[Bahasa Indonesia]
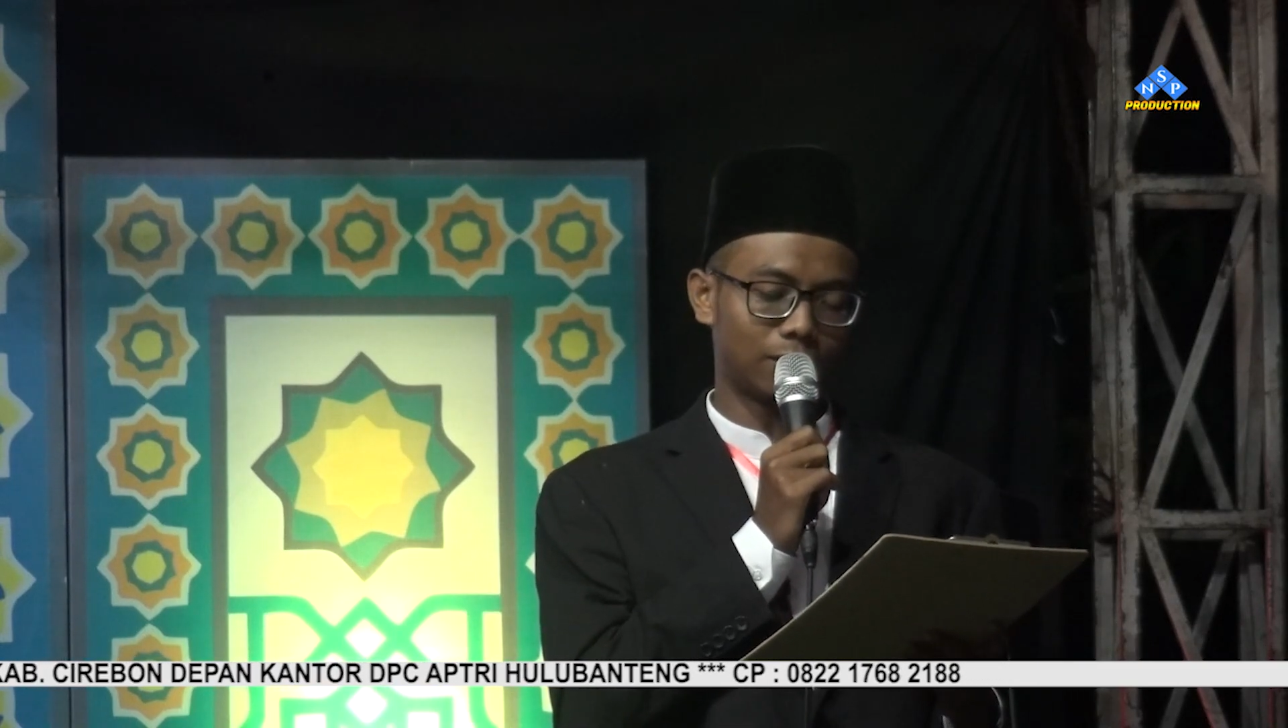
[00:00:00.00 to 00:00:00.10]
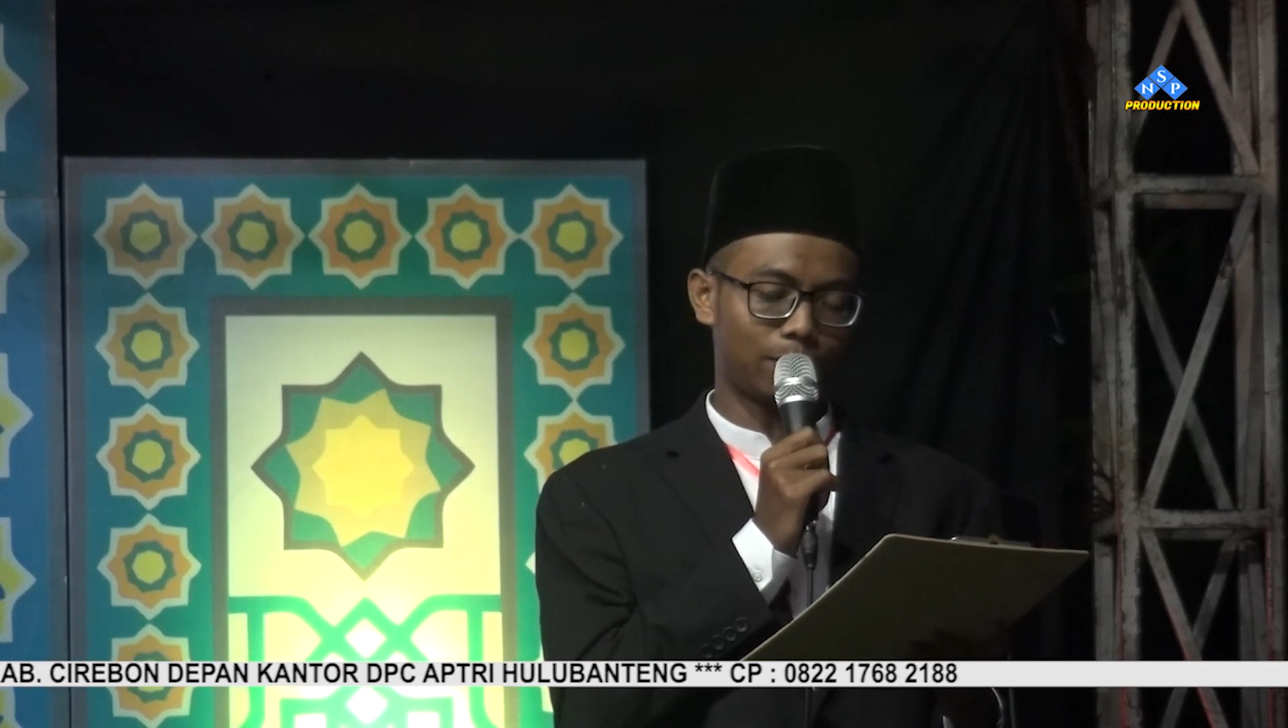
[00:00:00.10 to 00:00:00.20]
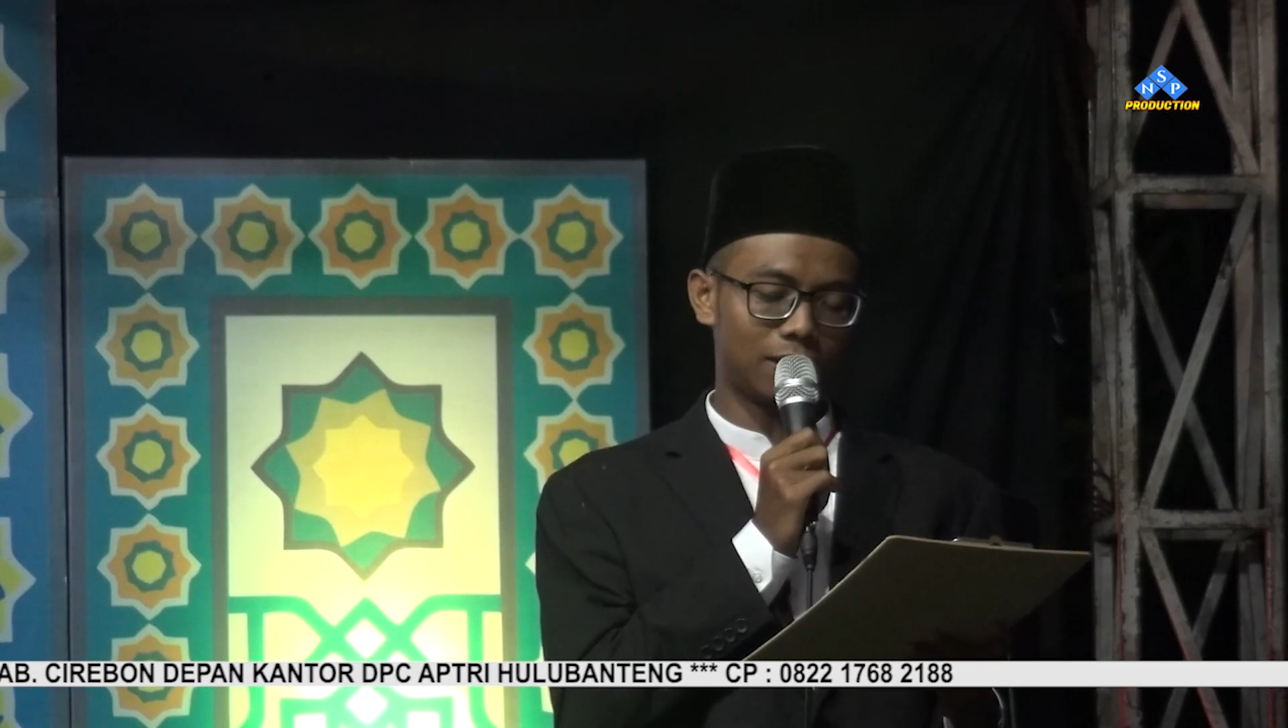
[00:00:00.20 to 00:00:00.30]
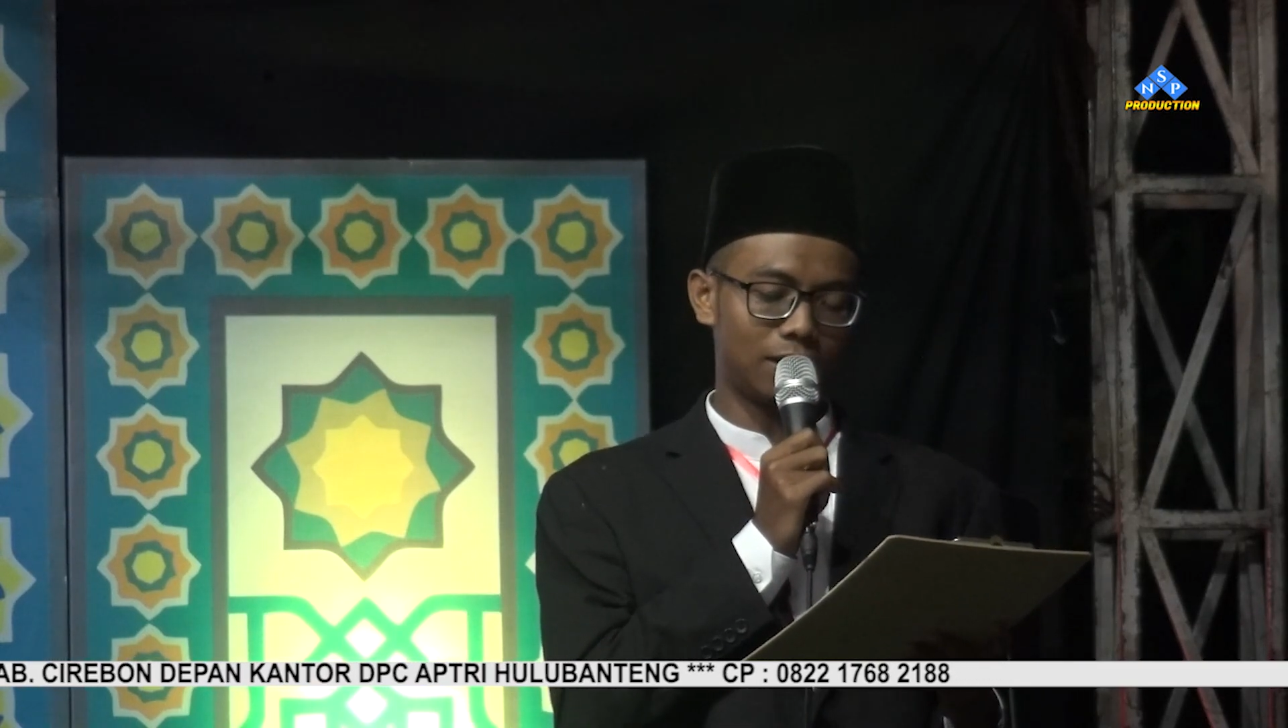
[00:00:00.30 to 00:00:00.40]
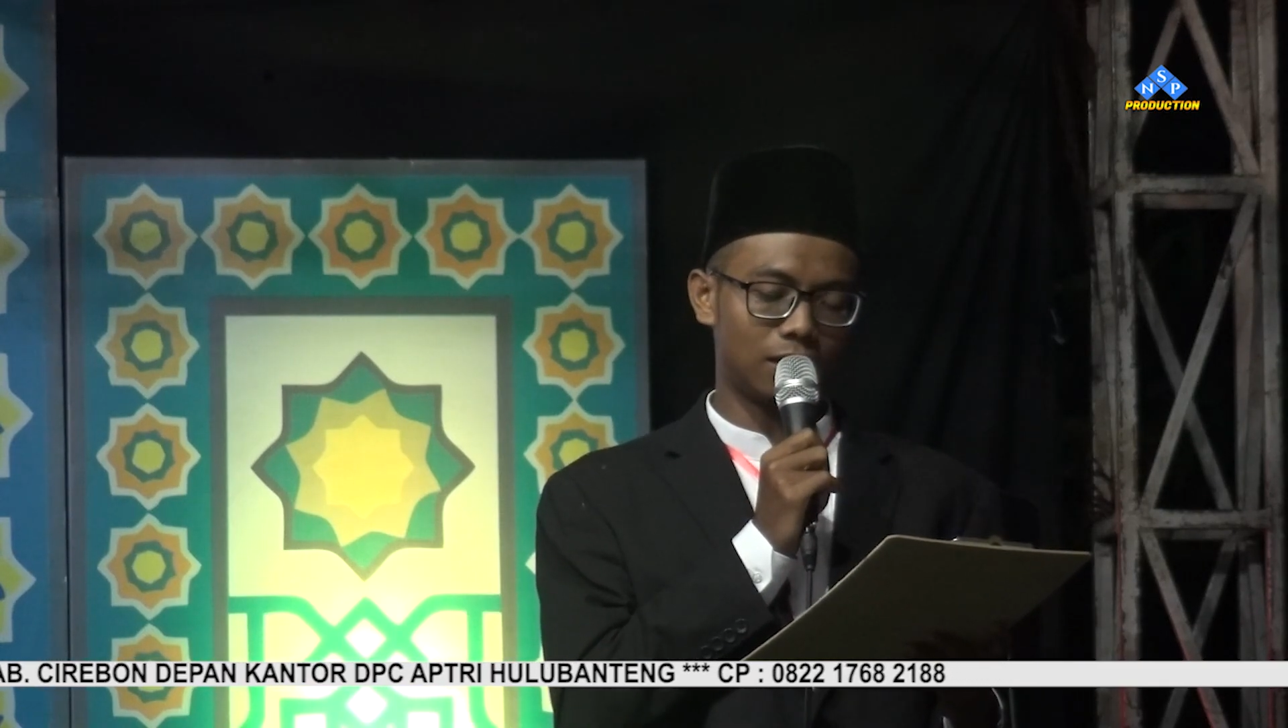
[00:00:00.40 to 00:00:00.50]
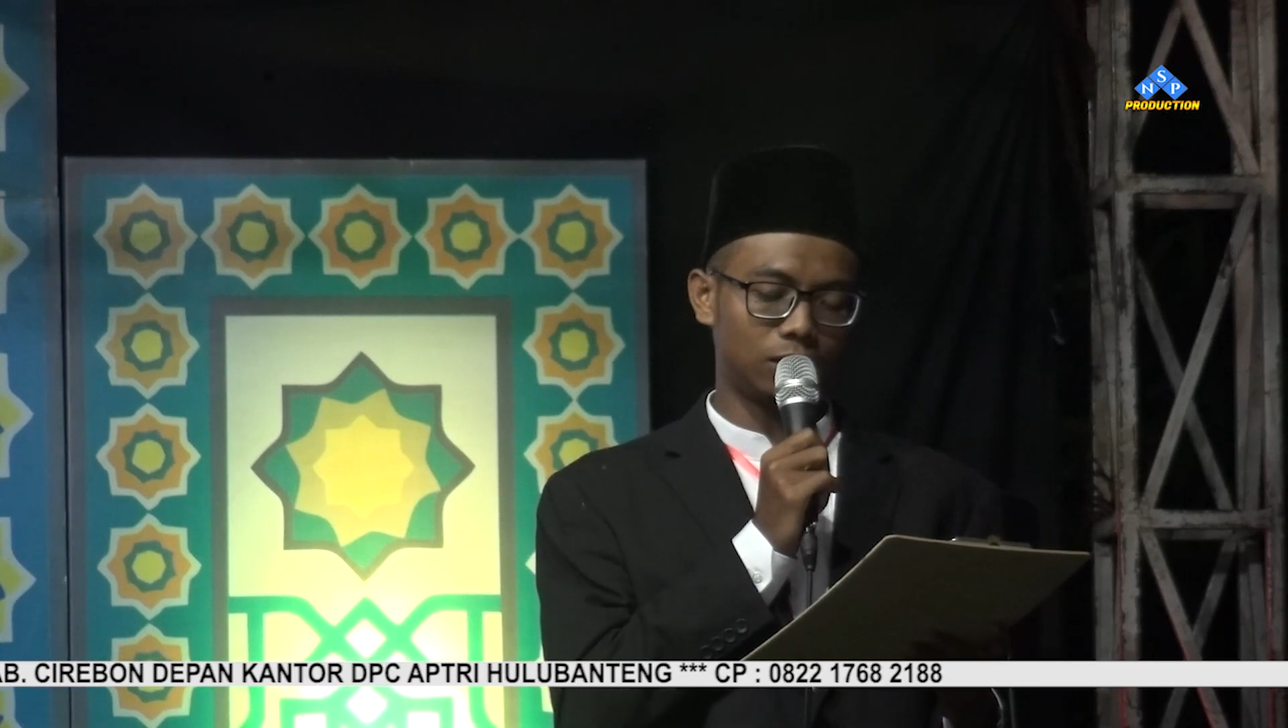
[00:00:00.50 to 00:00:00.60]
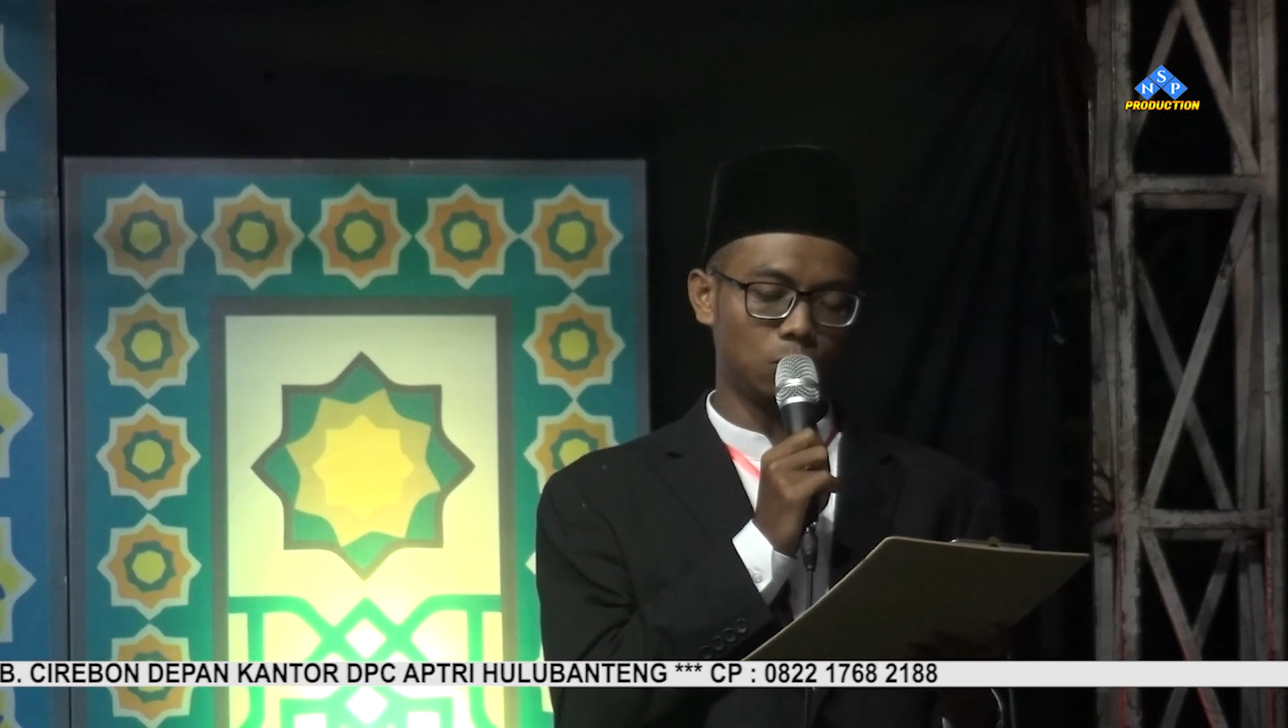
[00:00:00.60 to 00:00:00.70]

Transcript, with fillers: kepada